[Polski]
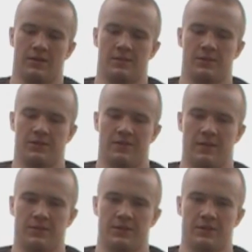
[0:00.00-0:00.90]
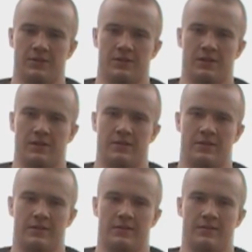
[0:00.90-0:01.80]
Spodziewałem się, że
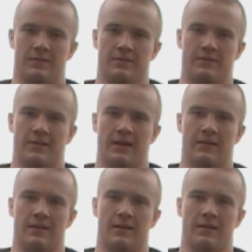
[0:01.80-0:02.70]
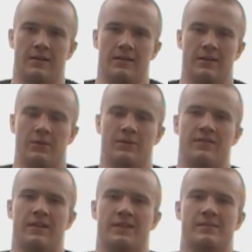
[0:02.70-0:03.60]
tak, da, tak uda
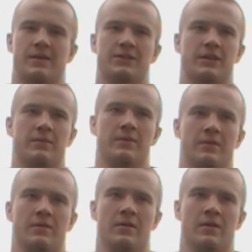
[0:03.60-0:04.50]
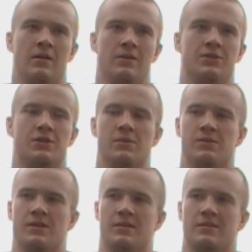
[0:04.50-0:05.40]
walkę z Maćkiem. Liczyłem,
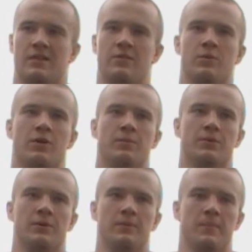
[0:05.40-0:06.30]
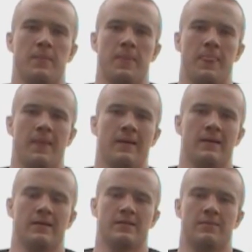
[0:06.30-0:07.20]
że stawi mu opór.
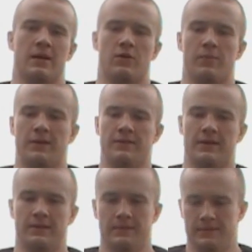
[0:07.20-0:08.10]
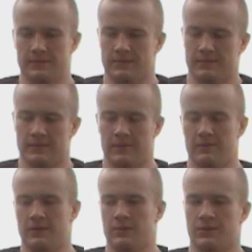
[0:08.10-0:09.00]
Zabrakło paliwa.
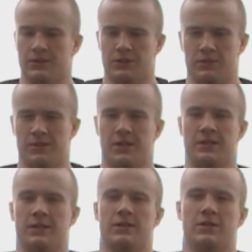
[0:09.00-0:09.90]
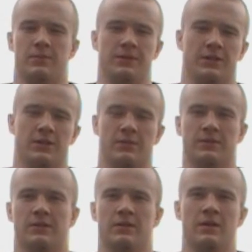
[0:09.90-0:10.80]
wiadomo, są jakieś tłumaczenia, choroby, nie
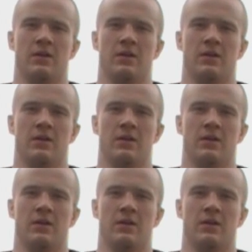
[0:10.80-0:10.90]
choroby, to